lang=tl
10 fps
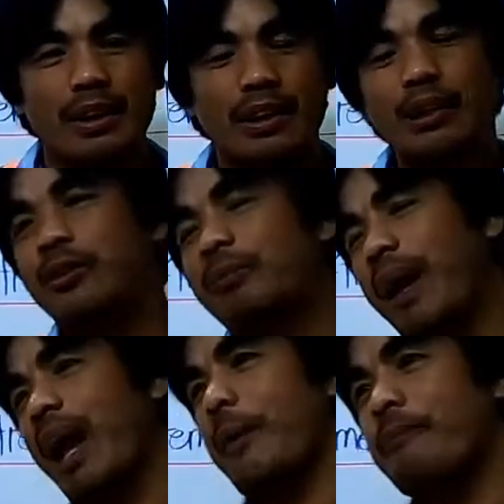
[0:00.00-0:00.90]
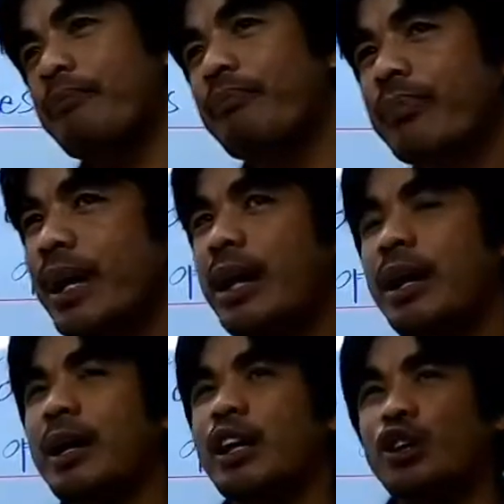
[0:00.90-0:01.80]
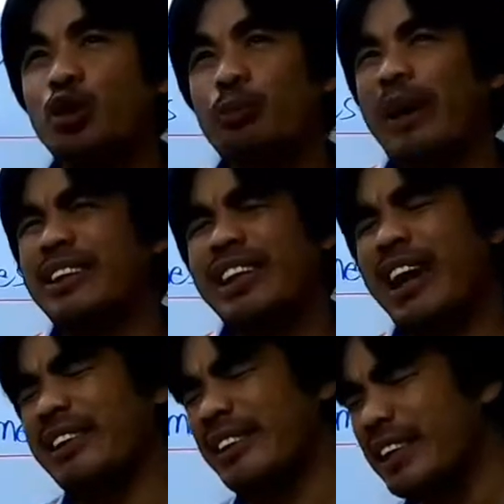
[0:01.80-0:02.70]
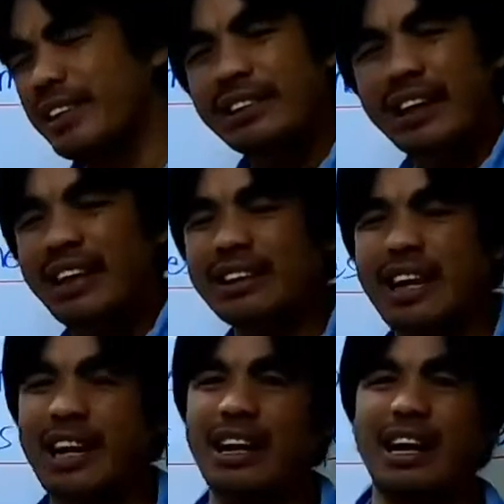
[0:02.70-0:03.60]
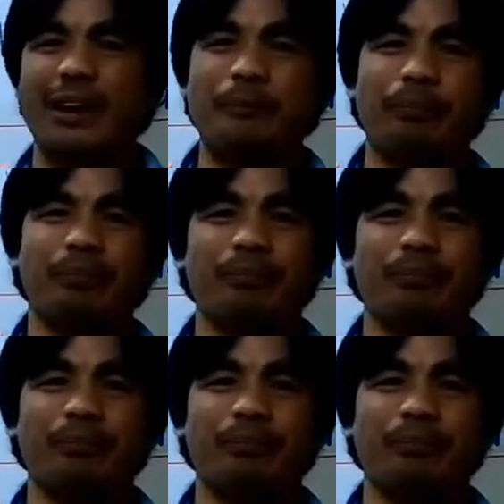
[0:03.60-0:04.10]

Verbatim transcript: Ganun pala. Yung pag dehydrated ka na talaga,